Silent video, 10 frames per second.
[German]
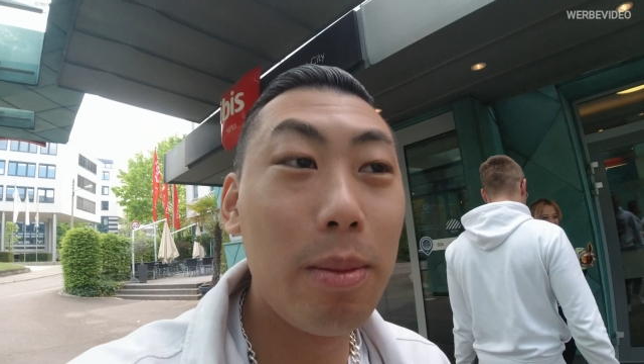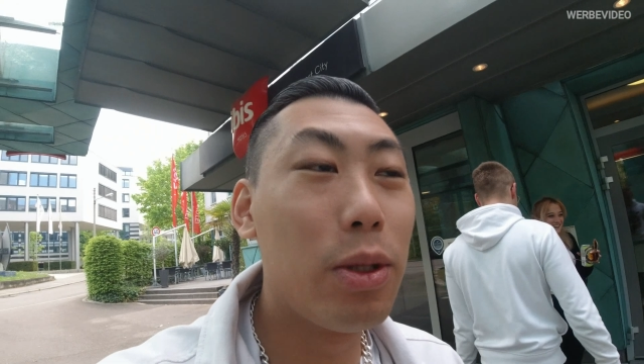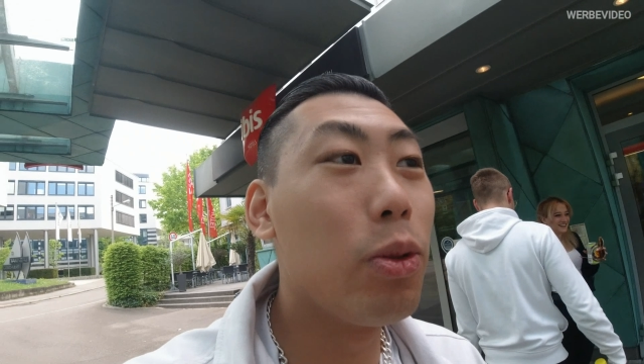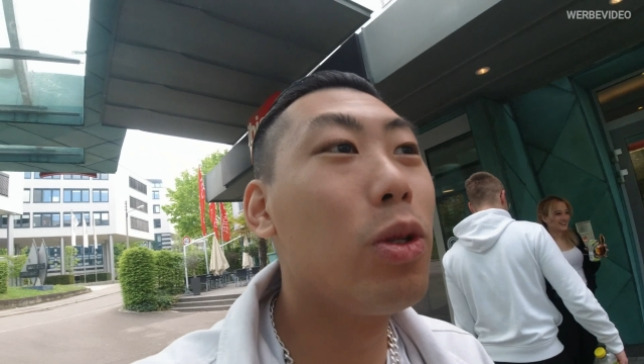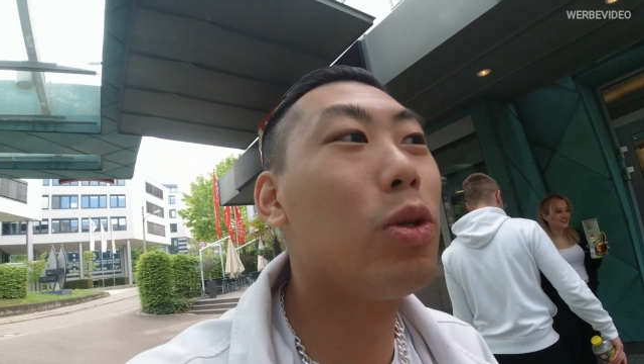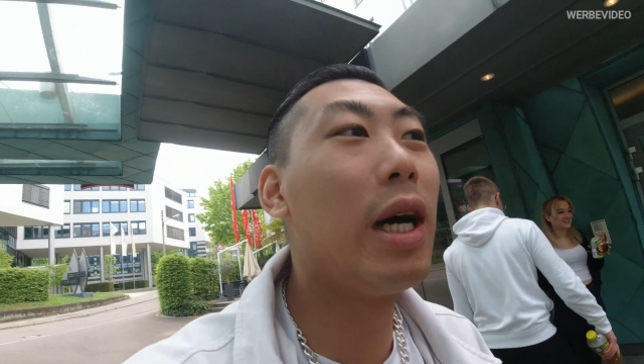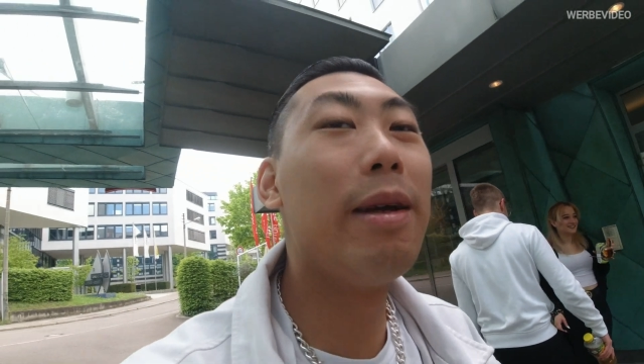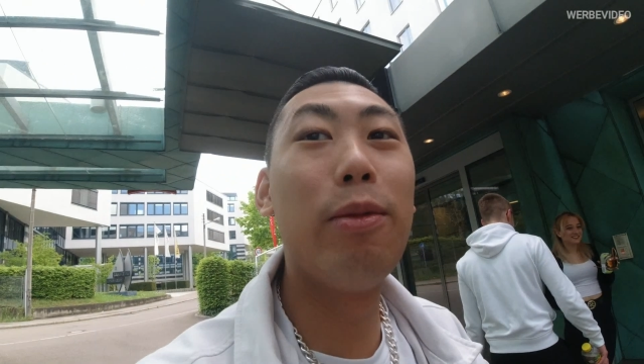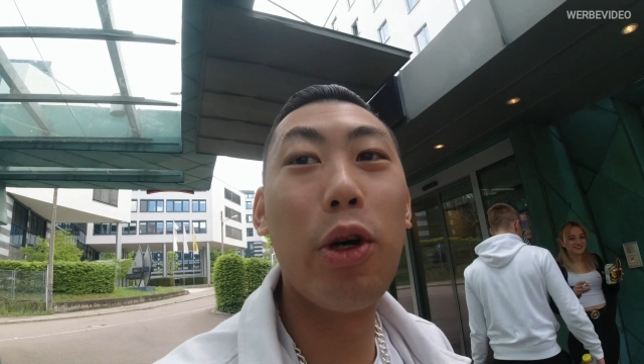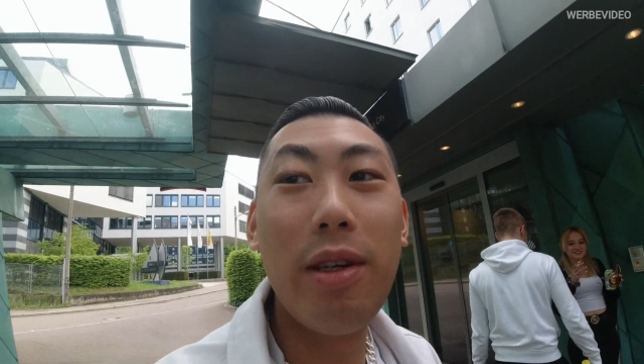Willkommen zurück zu
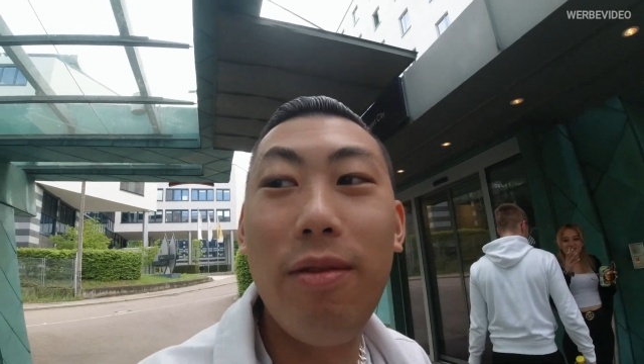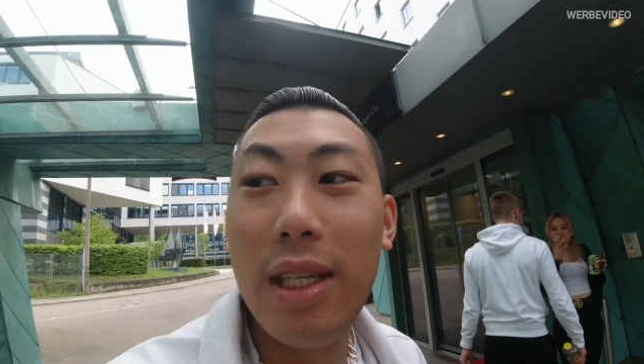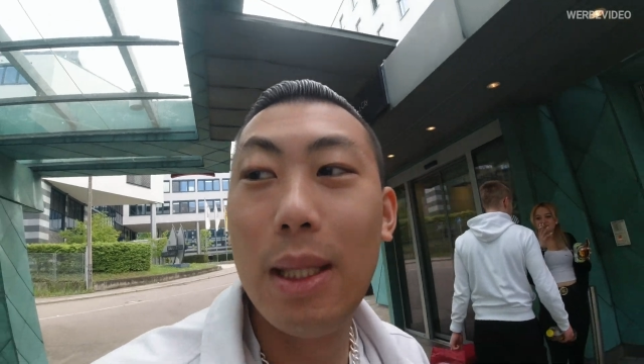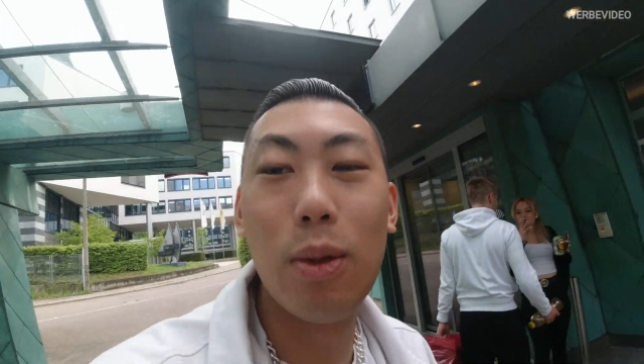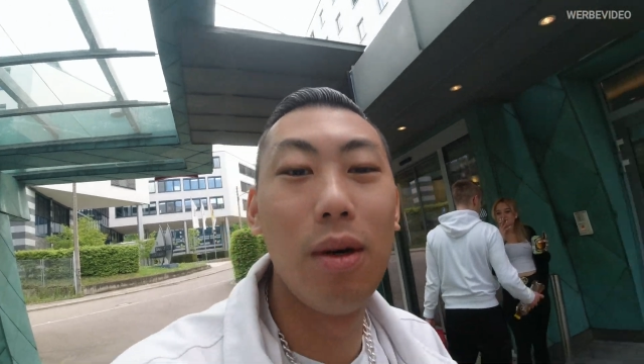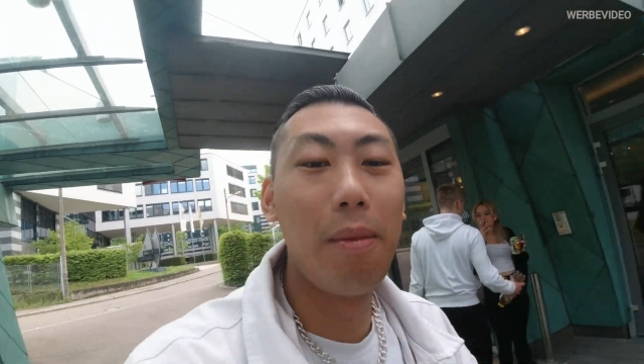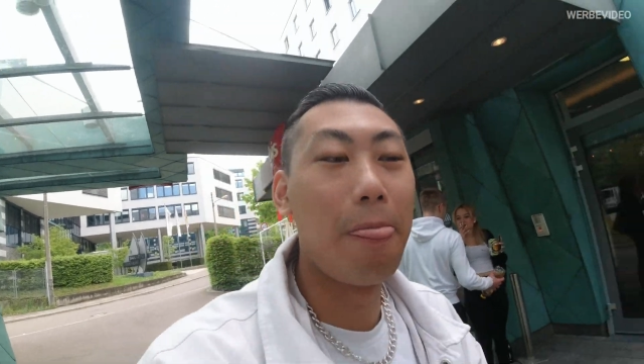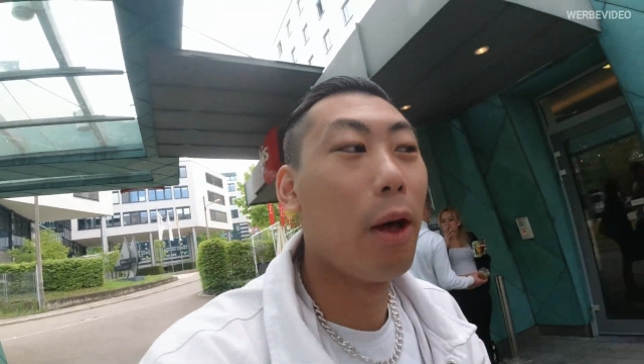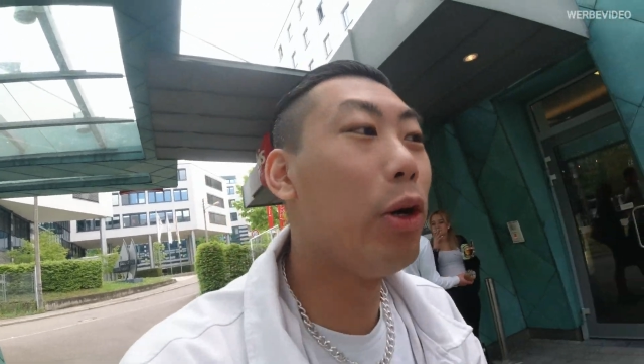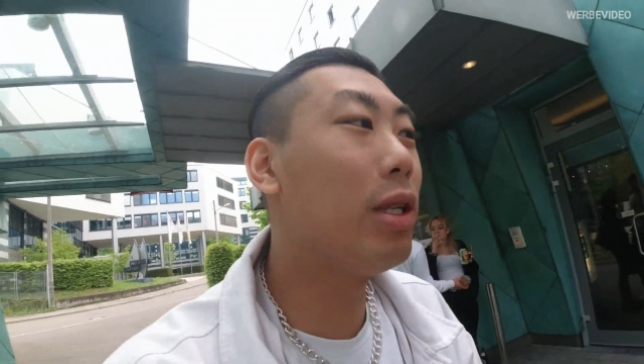einem neuen Video.
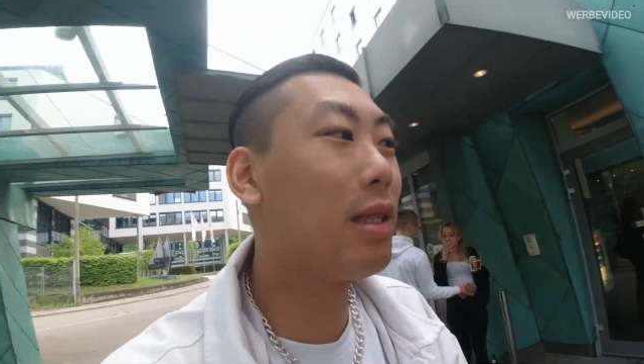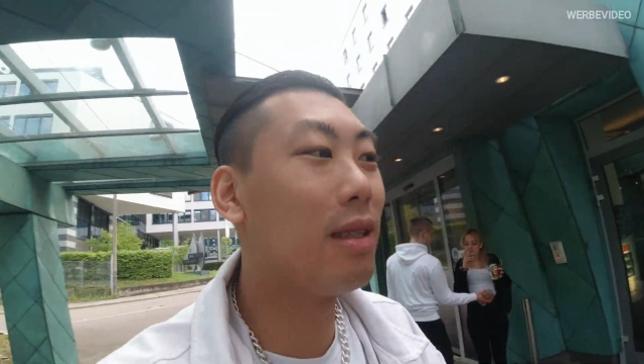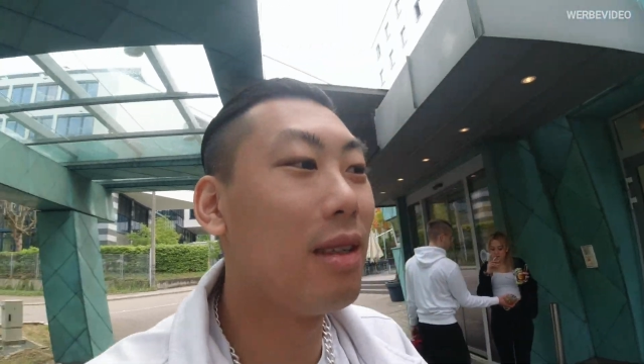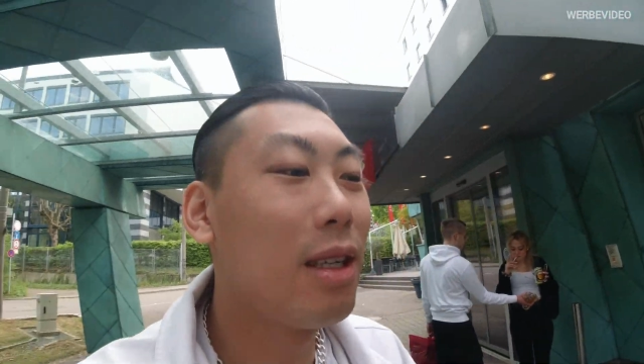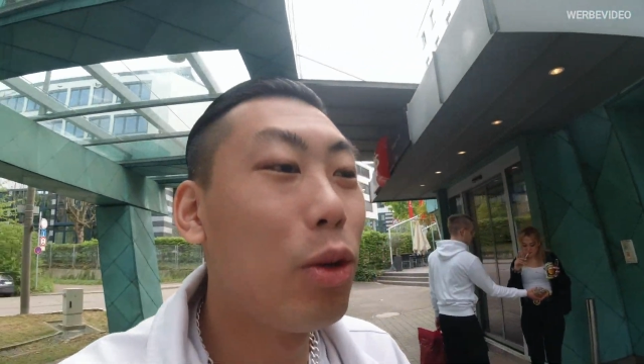Heute